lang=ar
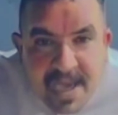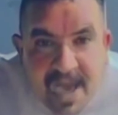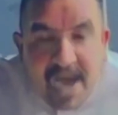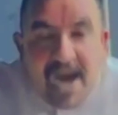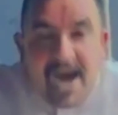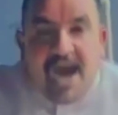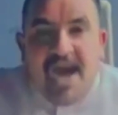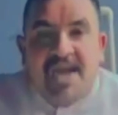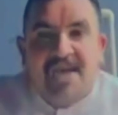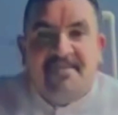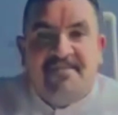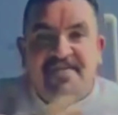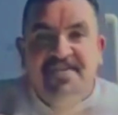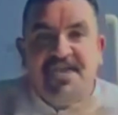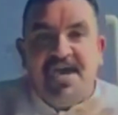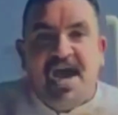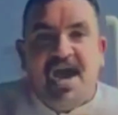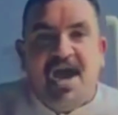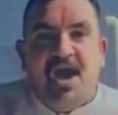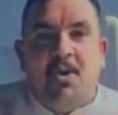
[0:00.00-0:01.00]
انا
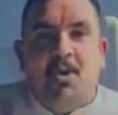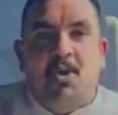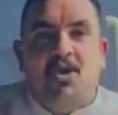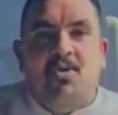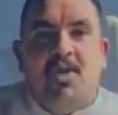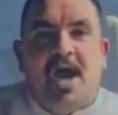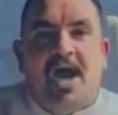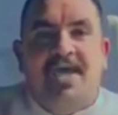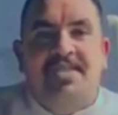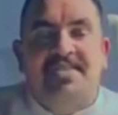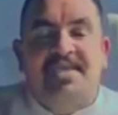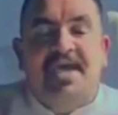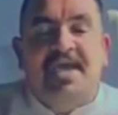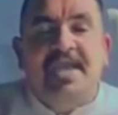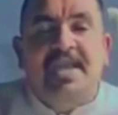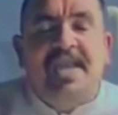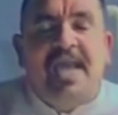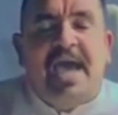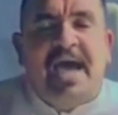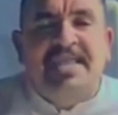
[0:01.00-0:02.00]
فداء اول واحد
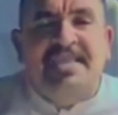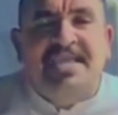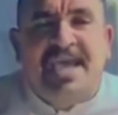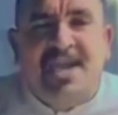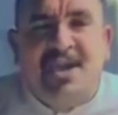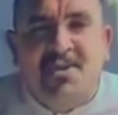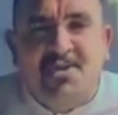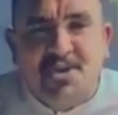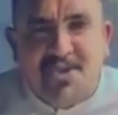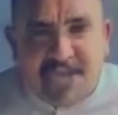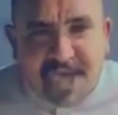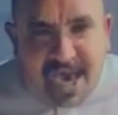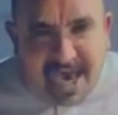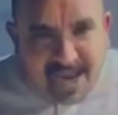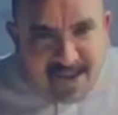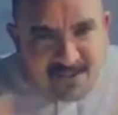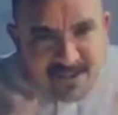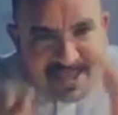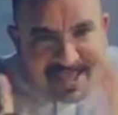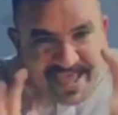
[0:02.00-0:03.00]
لا تقول لي
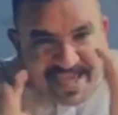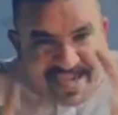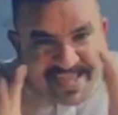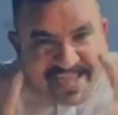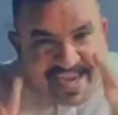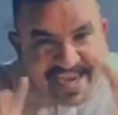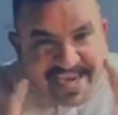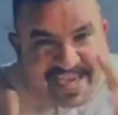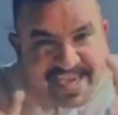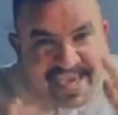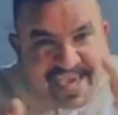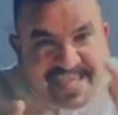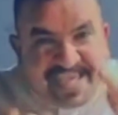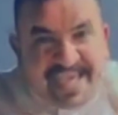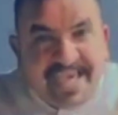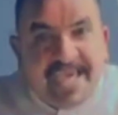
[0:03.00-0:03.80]
وزاره وتظل تنكت